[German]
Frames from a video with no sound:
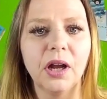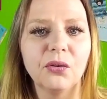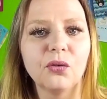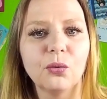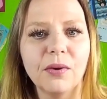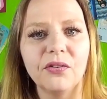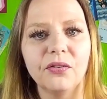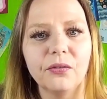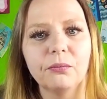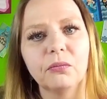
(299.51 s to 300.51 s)
Also
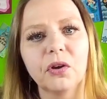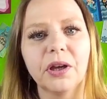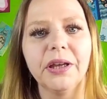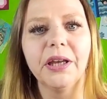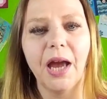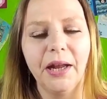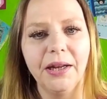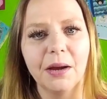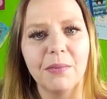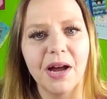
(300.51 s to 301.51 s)
sowas kriege ich
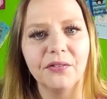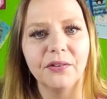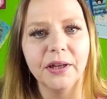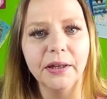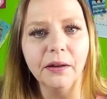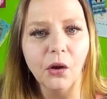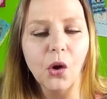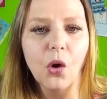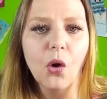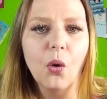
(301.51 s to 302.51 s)
einigermaßen hin.
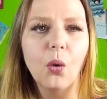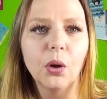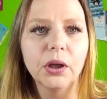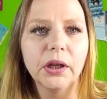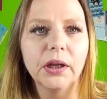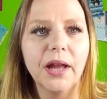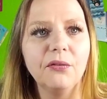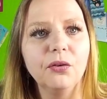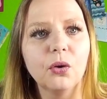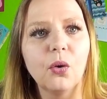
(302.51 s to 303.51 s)
Und äh,
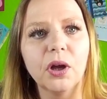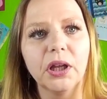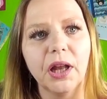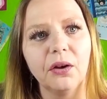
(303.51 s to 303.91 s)
dafür gucke ich dann